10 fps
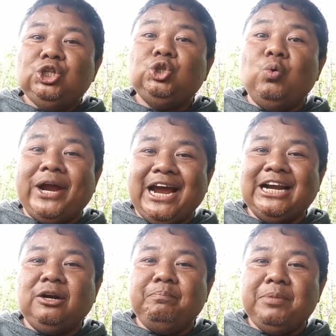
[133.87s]

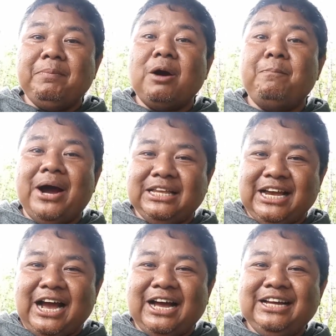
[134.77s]
tuean memang
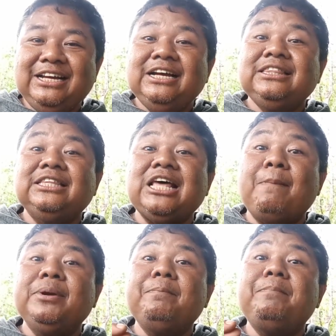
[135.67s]
banyak,
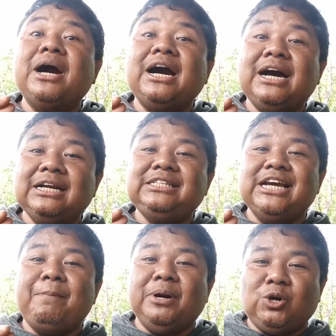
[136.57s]
tetapi
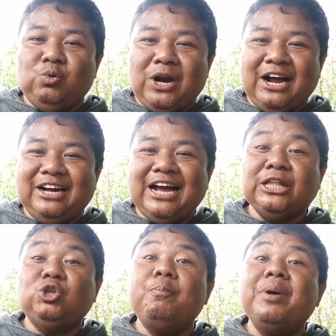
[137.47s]
pekerja berkurang
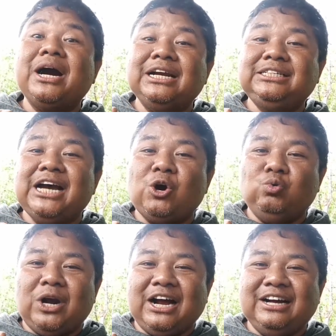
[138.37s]
atau pekerja
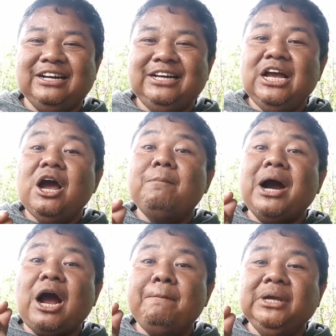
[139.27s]
kurang.
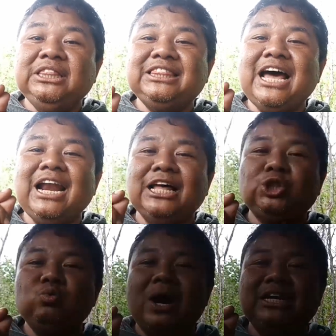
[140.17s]
Maka mintalah
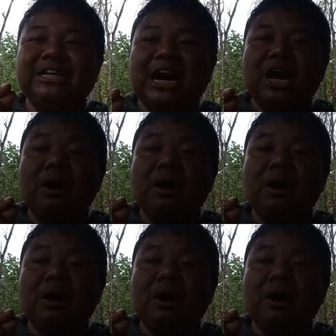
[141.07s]
Tuhan yang